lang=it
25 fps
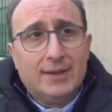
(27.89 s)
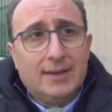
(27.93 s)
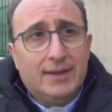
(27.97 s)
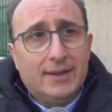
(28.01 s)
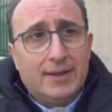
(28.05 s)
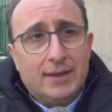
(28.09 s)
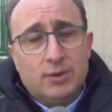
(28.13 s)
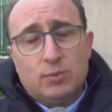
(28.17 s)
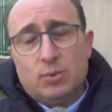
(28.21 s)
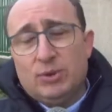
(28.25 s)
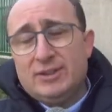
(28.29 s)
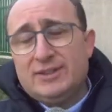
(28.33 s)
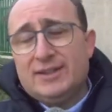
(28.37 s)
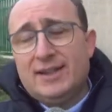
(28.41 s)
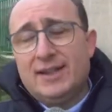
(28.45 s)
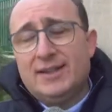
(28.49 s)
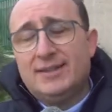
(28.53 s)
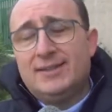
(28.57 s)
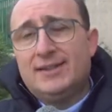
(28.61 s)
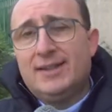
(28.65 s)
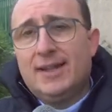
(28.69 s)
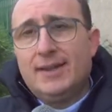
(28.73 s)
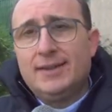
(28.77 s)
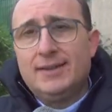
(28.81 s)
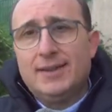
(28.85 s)
in queste
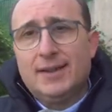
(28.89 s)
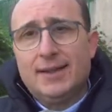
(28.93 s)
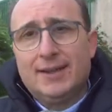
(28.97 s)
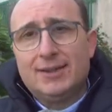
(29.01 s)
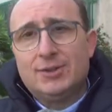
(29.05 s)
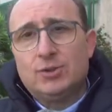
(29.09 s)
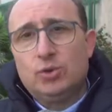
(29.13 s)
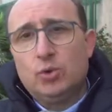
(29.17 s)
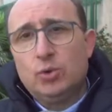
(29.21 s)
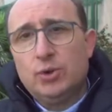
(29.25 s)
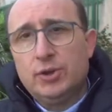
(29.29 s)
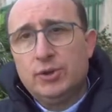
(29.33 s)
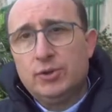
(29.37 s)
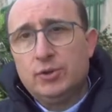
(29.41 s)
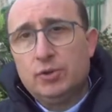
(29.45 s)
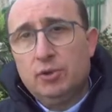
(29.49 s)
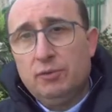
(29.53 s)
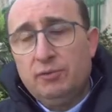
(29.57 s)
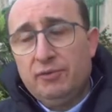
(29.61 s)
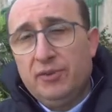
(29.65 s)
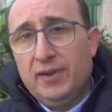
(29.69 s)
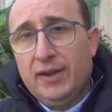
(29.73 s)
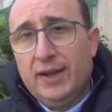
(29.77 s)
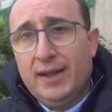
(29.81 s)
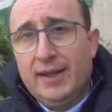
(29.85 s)
aziende che sono in
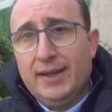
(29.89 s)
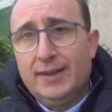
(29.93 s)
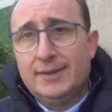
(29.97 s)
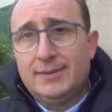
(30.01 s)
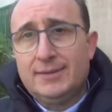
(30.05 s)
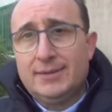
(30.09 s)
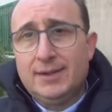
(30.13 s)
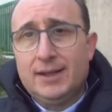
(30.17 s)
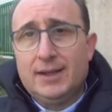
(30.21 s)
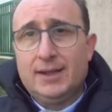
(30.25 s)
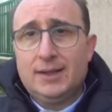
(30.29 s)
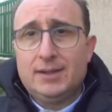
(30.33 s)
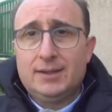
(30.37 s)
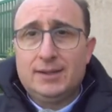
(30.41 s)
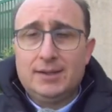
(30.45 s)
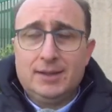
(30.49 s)
sofferenza,